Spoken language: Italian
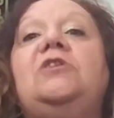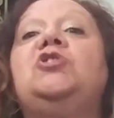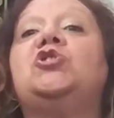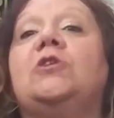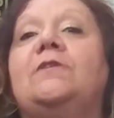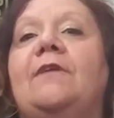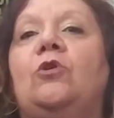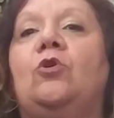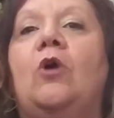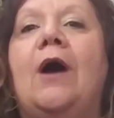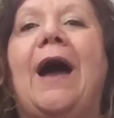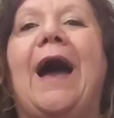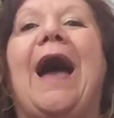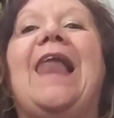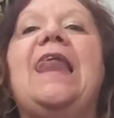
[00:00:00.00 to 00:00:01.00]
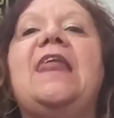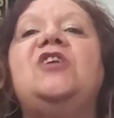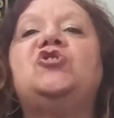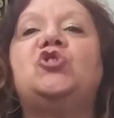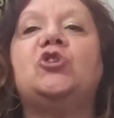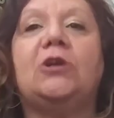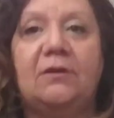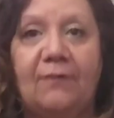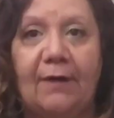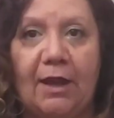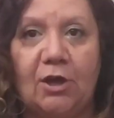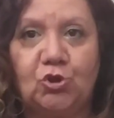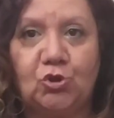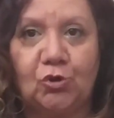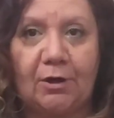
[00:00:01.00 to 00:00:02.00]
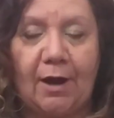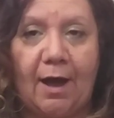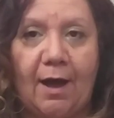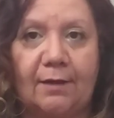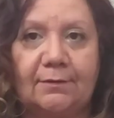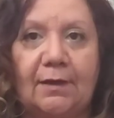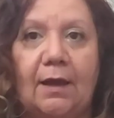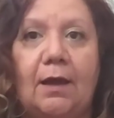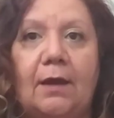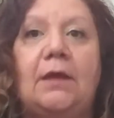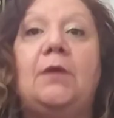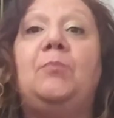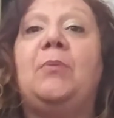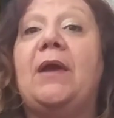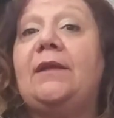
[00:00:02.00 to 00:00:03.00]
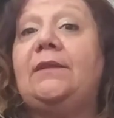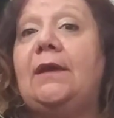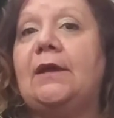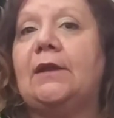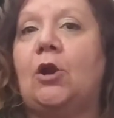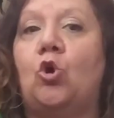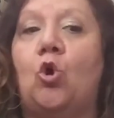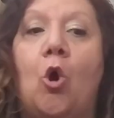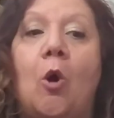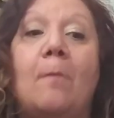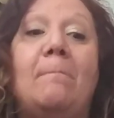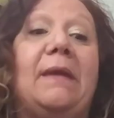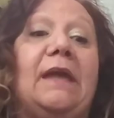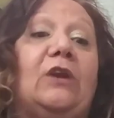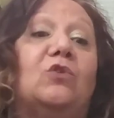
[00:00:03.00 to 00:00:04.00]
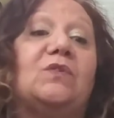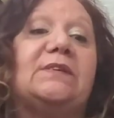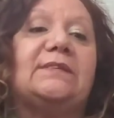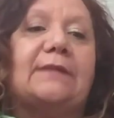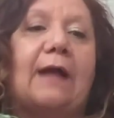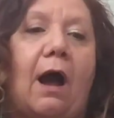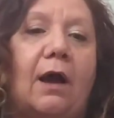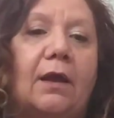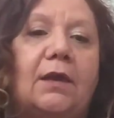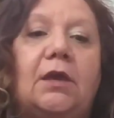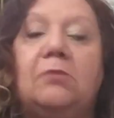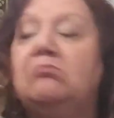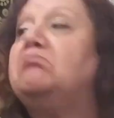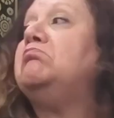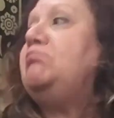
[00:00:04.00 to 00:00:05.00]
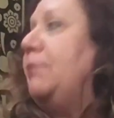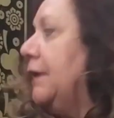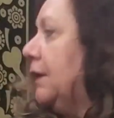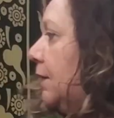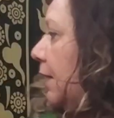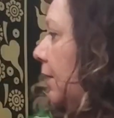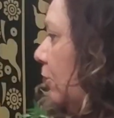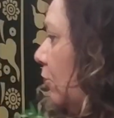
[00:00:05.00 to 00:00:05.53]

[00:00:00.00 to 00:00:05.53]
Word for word: dicevano alleggeriva la giornata, i piedi erano meno stanchi, perché